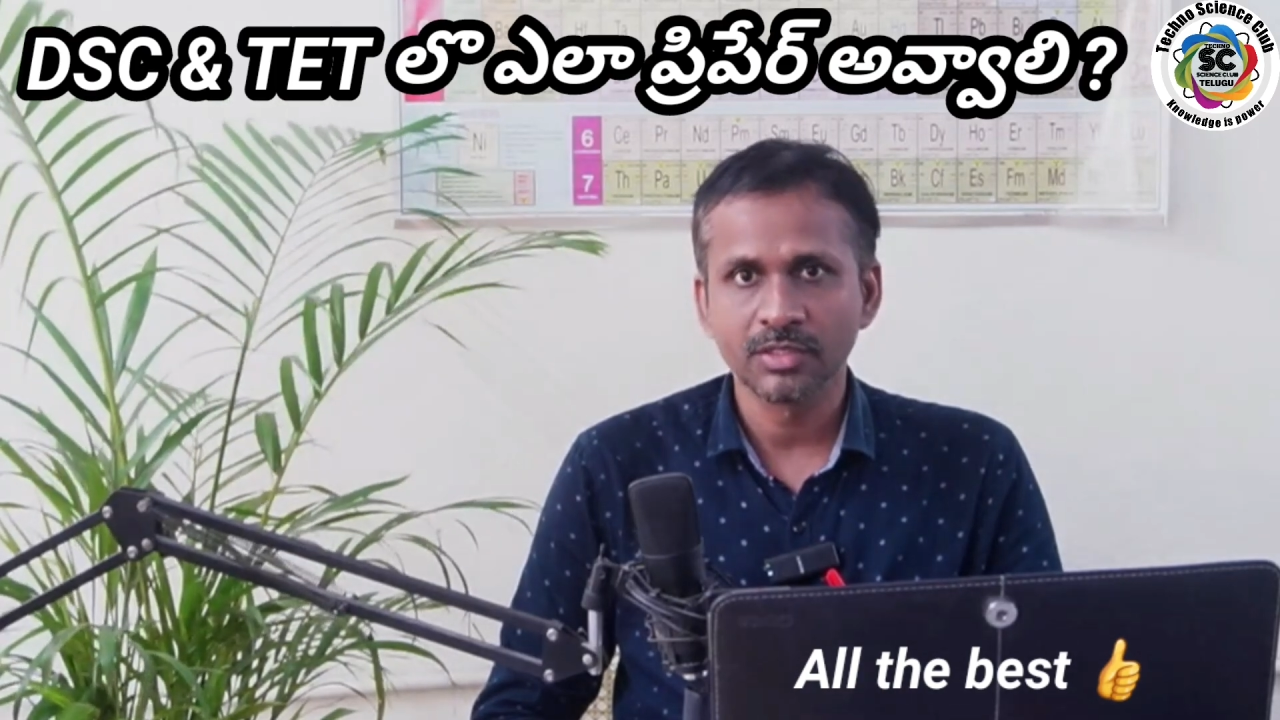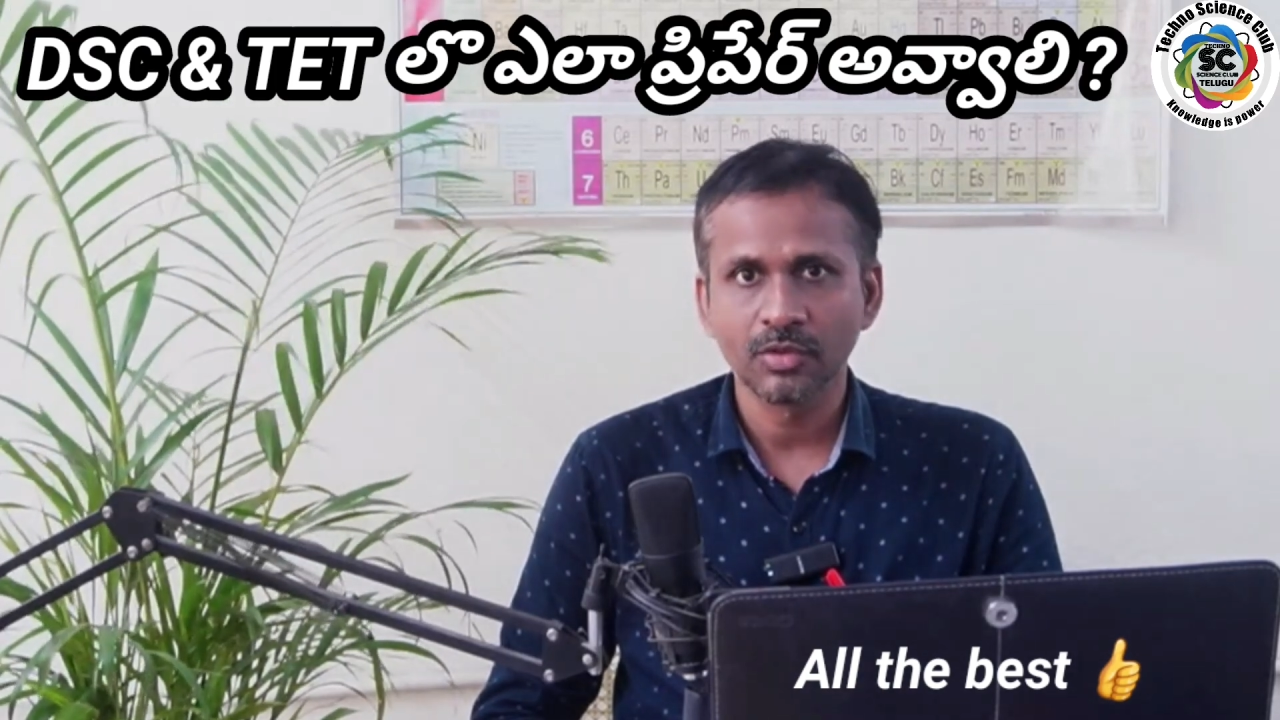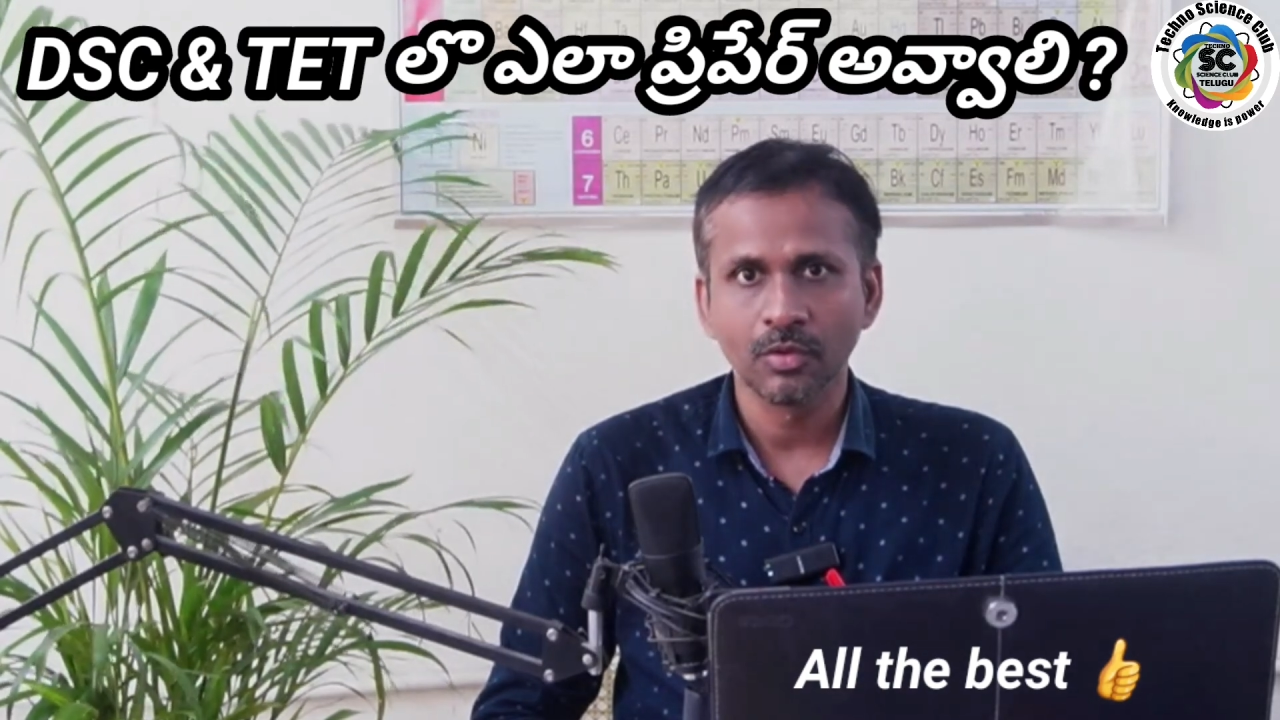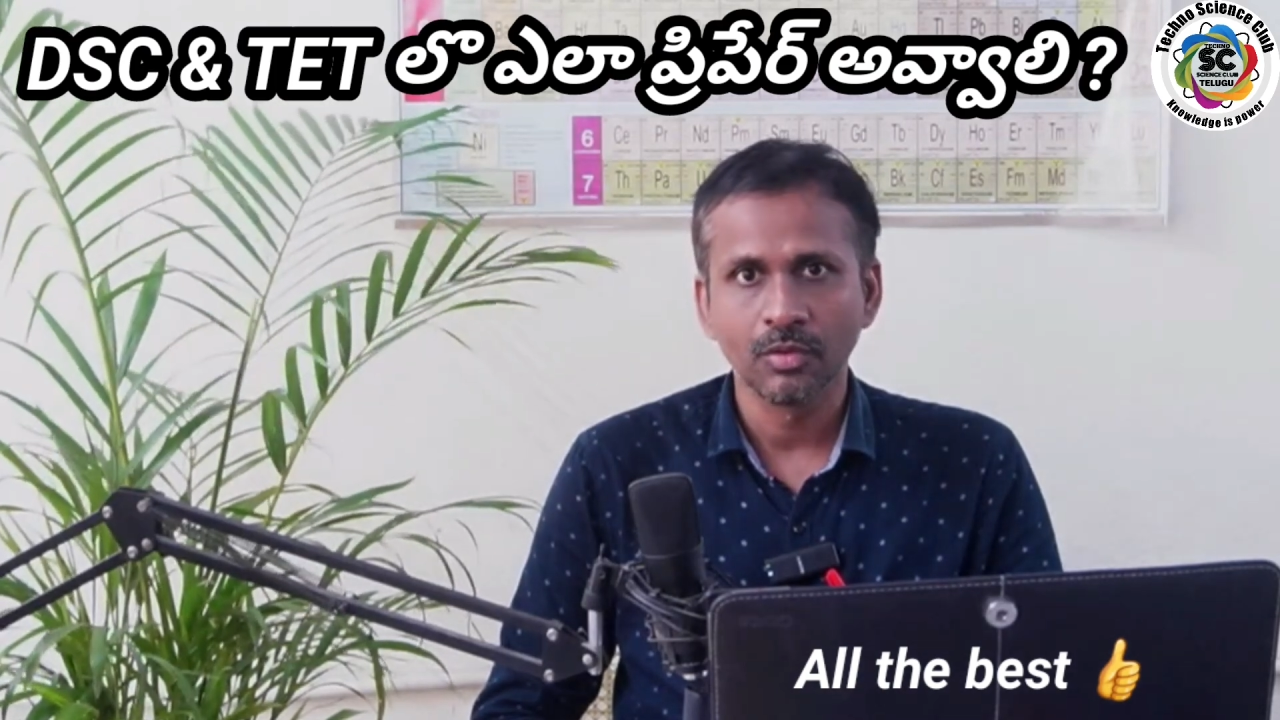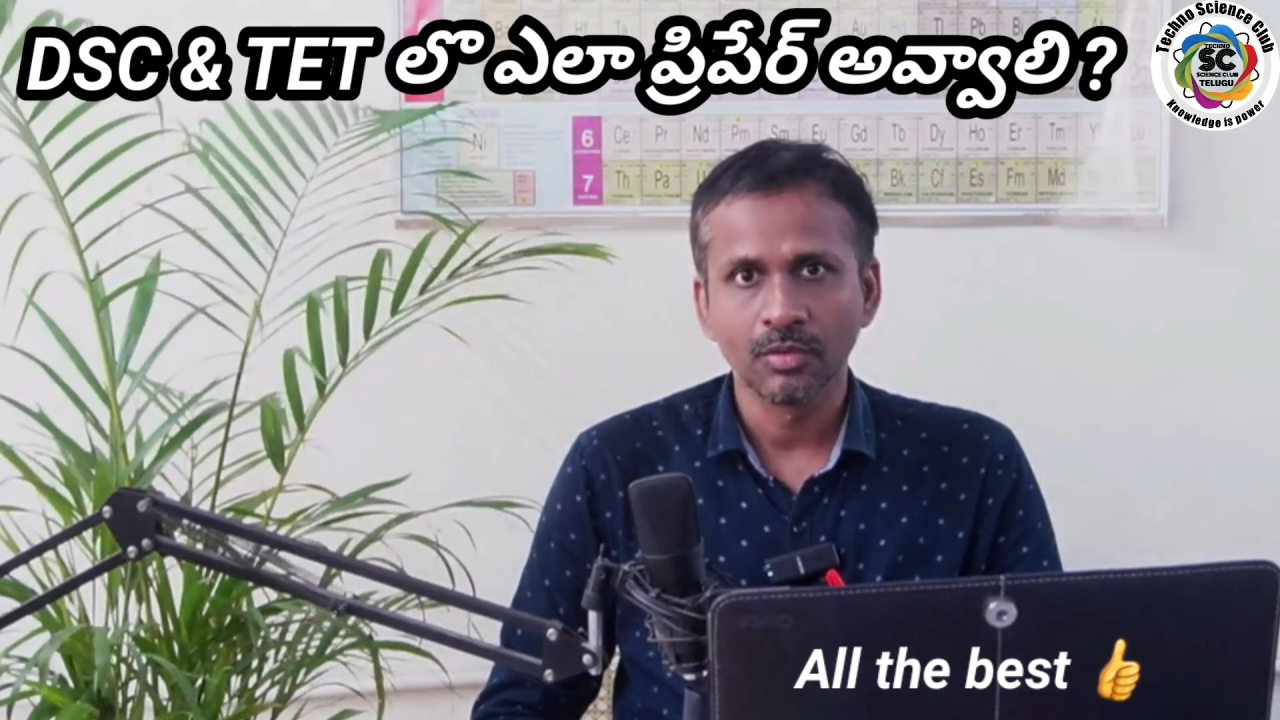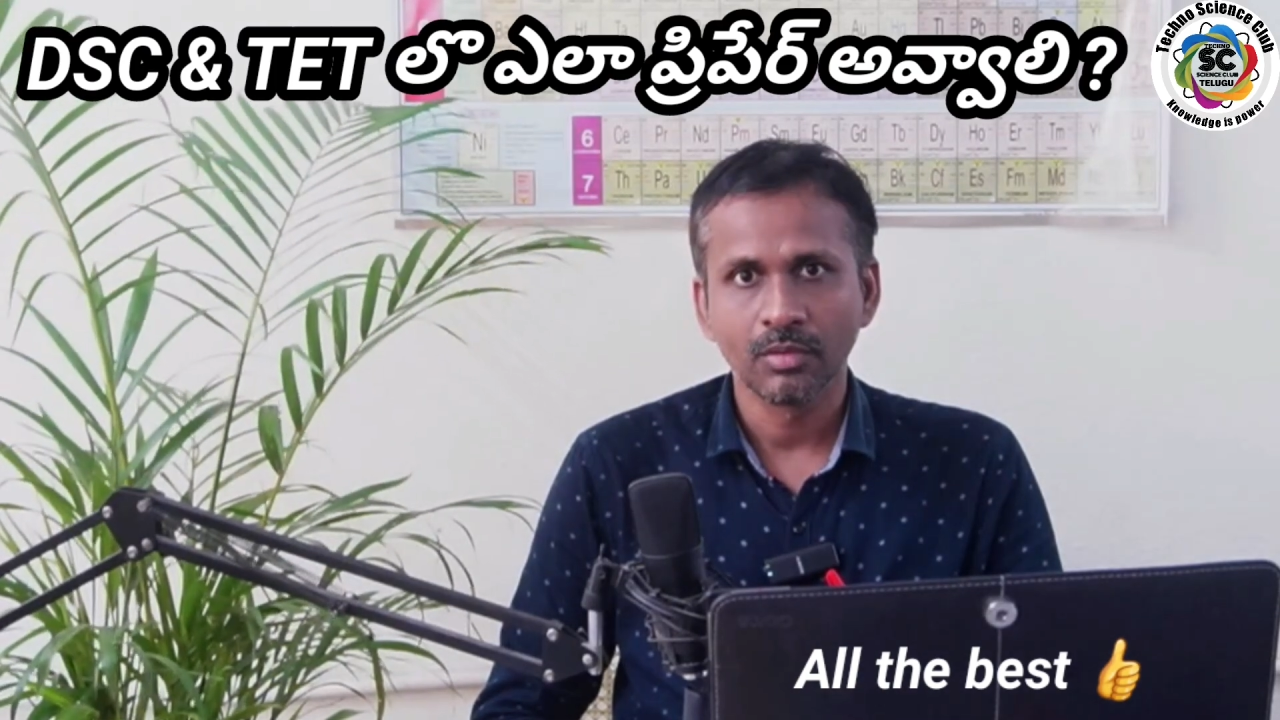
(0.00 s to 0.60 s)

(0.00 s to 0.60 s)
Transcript: మార్క్స్తో